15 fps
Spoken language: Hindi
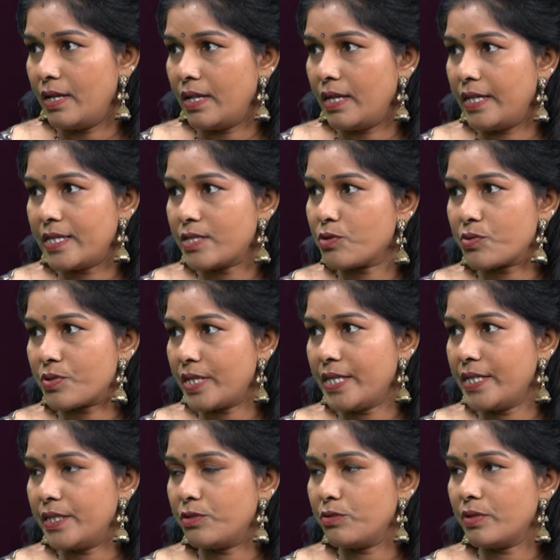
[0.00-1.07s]
ले
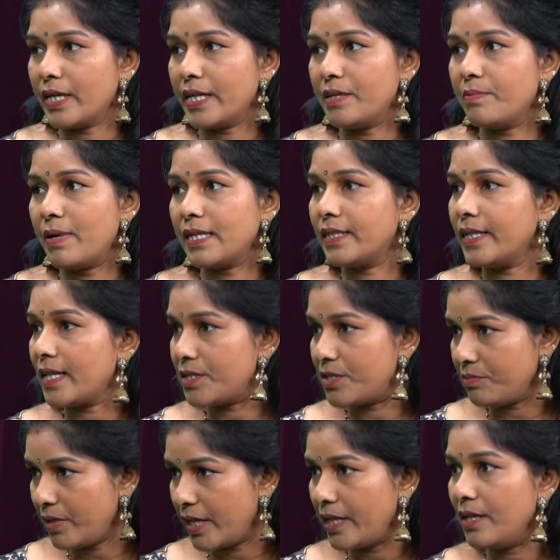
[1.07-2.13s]
सोसाइटी को कहीं बातें
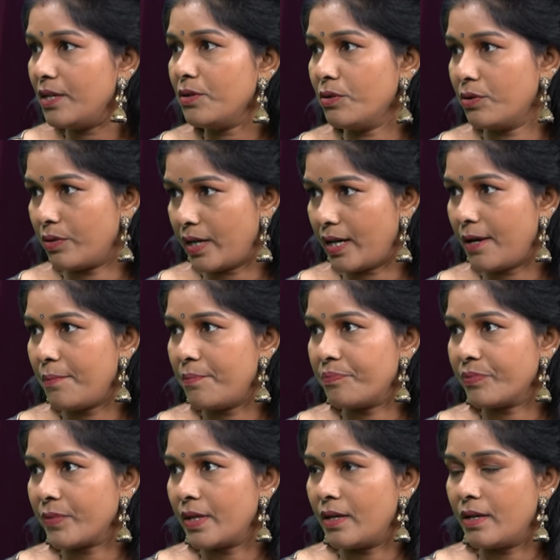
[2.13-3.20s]
अजम नहीं होगा
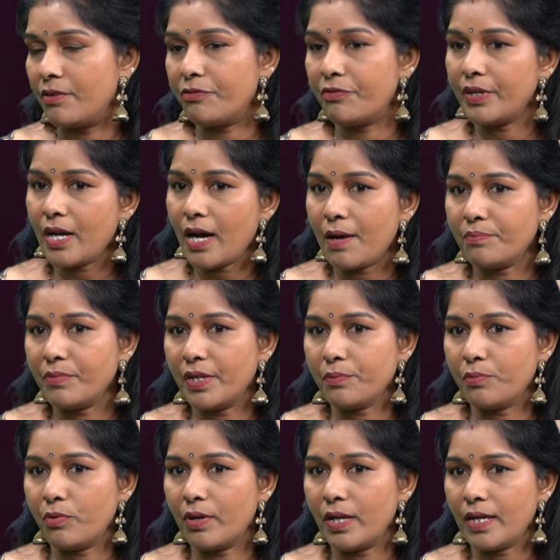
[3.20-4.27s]
फिर हमने
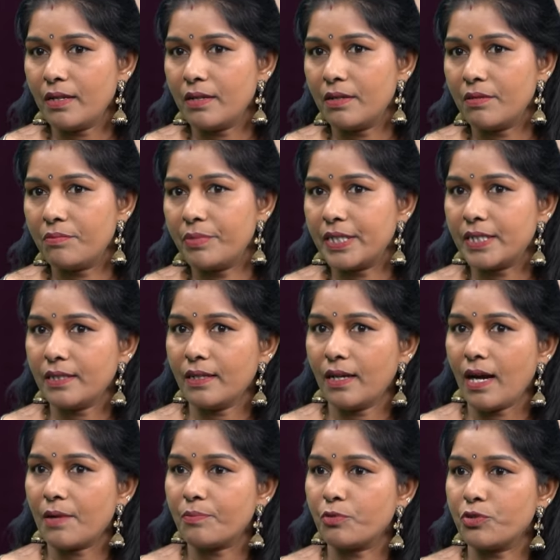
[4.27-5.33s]
बोला बेटा
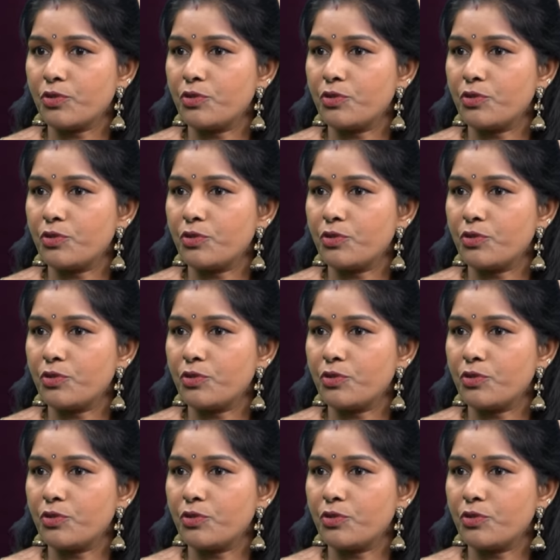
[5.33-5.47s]
आपको